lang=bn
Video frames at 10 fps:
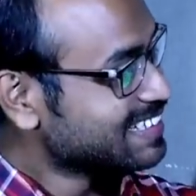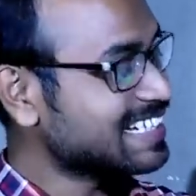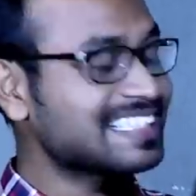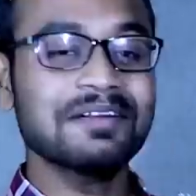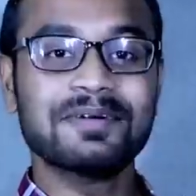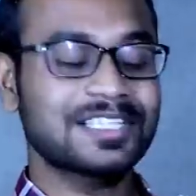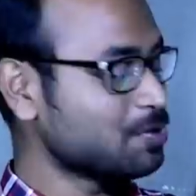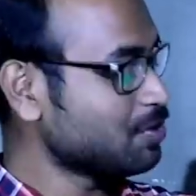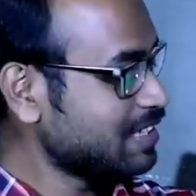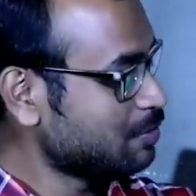দেখতেই পাচ্ছ
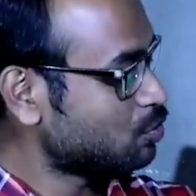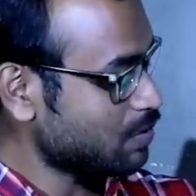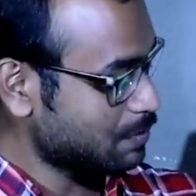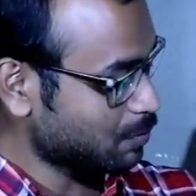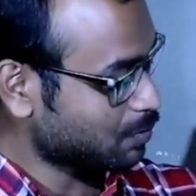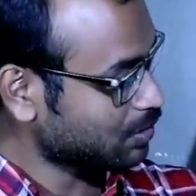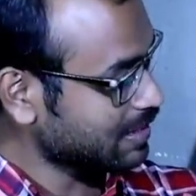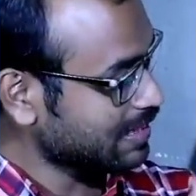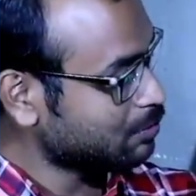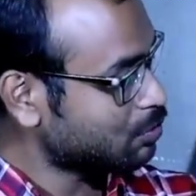ইউটিউবের পক্ষ
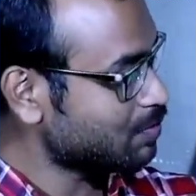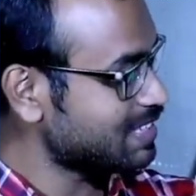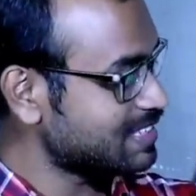থেকে ইউটিউবের